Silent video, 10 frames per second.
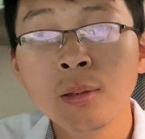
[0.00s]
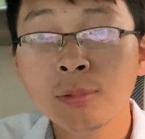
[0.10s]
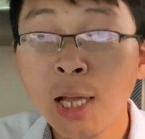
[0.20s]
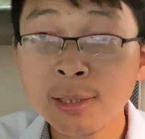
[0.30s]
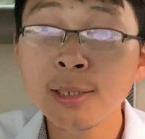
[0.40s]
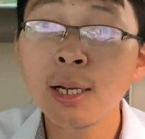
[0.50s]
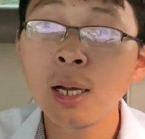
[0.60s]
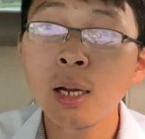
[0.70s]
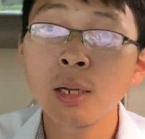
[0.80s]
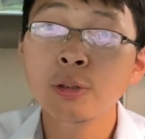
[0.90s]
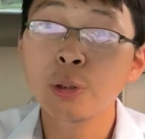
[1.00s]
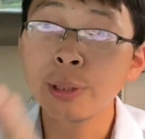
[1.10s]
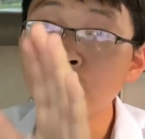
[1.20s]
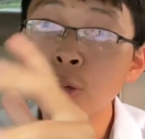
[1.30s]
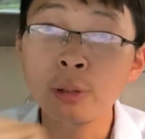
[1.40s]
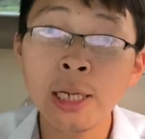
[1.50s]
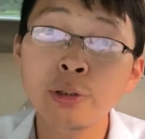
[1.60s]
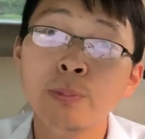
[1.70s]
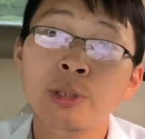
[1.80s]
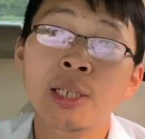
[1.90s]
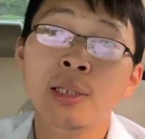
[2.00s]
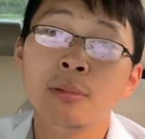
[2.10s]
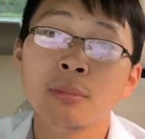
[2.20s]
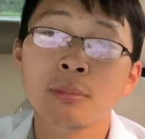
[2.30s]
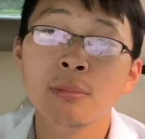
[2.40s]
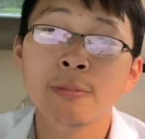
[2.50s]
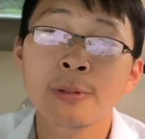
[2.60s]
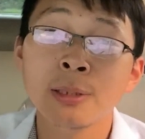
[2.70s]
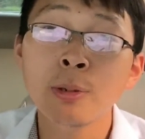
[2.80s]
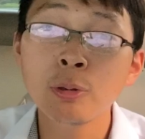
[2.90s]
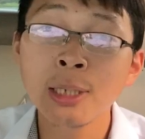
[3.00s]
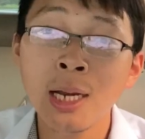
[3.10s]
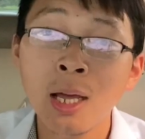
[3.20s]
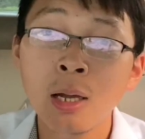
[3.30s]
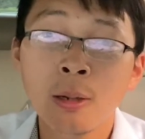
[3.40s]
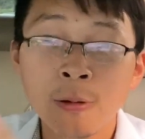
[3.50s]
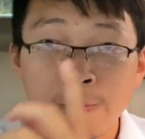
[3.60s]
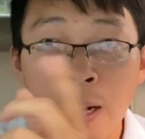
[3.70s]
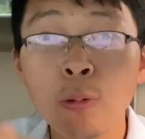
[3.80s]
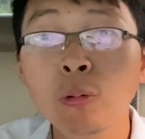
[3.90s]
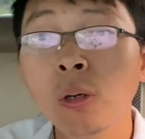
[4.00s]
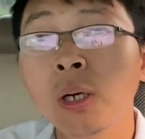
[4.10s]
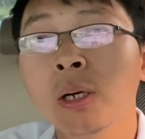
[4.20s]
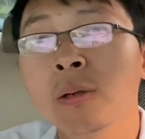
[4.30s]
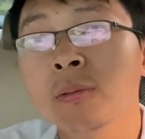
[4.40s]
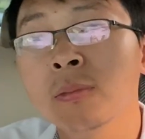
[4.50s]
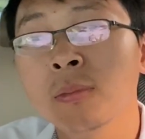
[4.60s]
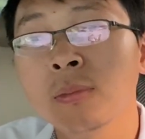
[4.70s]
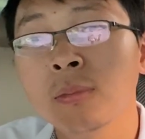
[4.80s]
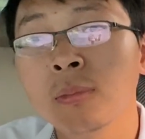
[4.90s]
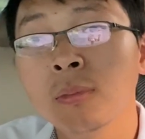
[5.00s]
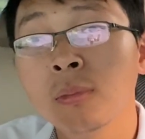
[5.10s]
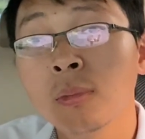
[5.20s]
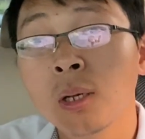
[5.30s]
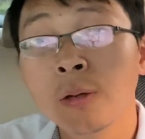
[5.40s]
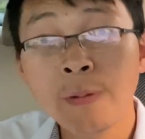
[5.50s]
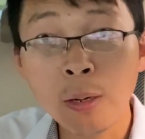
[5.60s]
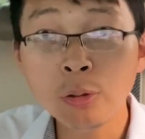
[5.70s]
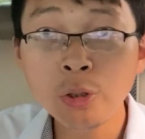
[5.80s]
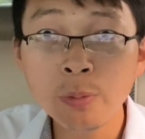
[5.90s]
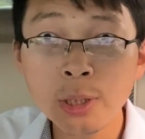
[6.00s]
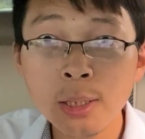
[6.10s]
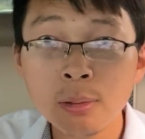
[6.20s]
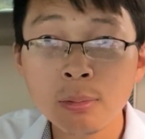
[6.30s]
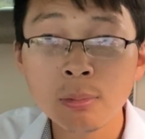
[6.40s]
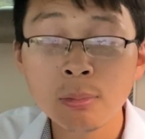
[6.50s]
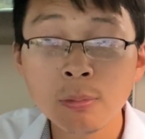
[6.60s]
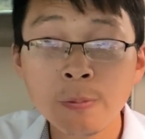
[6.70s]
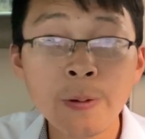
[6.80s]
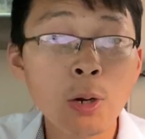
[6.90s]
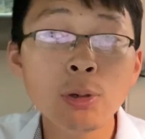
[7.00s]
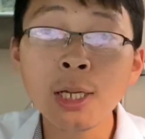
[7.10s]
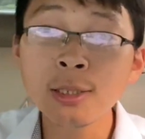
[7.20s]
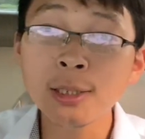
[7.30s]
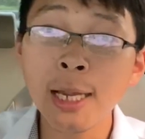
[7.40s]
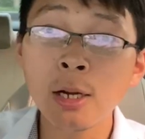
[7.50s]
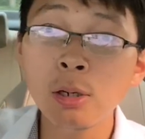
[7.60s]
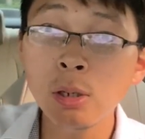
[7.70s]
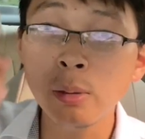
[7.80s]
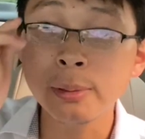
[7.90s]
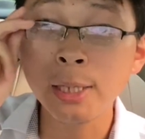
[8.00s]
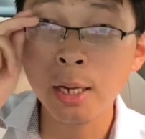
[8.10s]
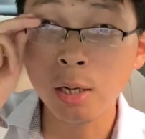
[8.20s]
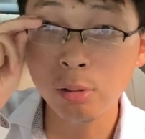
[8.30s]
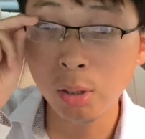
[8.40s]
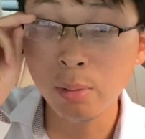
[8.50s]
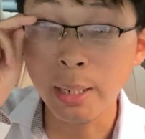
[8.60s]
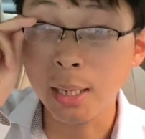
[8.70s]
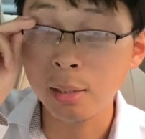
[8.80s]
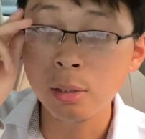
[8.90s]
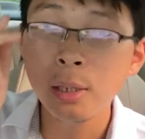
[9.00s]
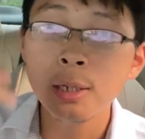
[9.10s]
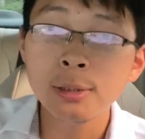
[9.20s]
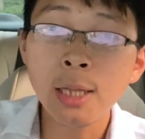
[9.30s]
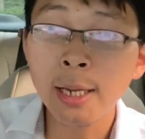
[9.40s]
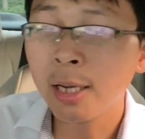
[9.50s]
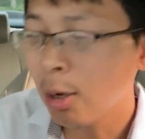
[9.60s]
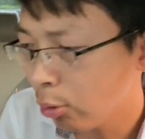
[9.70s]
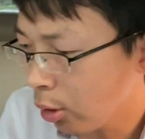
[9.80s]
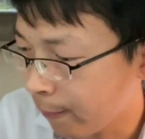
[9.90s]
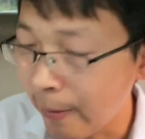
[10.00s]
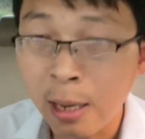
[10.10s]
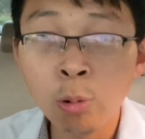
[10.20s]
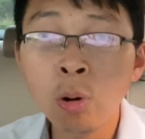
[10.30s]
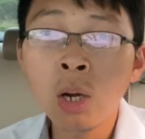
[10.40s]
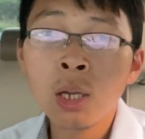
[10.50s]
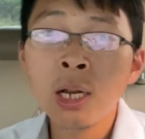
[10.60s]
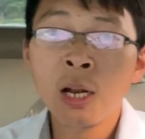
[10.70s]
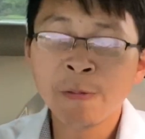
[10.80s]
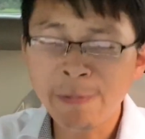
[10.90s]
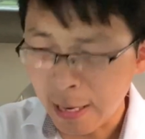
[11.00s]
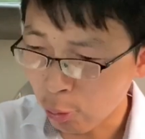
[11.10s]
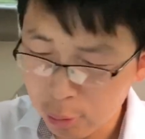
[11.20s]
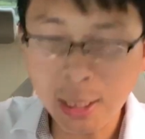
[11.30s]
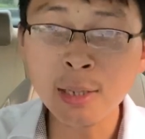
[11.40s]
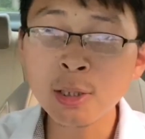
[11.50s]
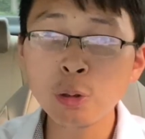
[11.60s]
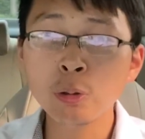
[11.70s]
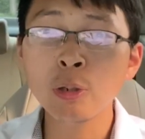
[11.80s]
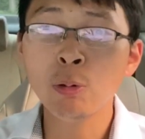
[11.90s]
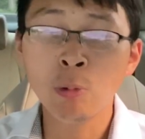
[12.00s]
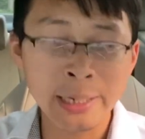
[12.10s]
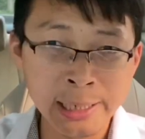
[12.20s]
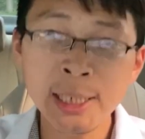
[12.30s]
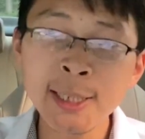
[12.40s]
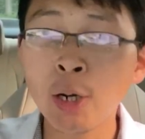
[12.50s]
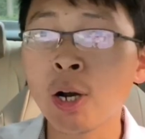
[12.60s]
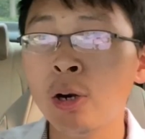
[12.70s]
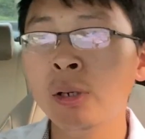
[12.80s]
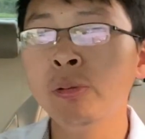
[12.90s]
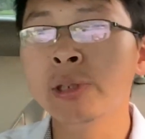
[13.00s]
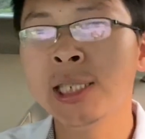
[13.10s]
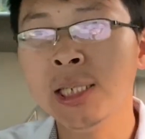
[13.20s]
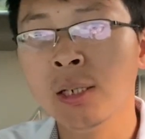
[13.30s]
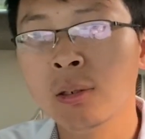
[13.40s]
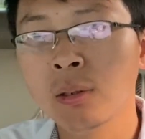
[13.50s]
但是呢，有一个国家就不信，什么国家呢？法国，法国就不信。法国当时戴高乐，戴高乐嘛，戴高乐。法国，法国当时就觉得我一定要搞核武器。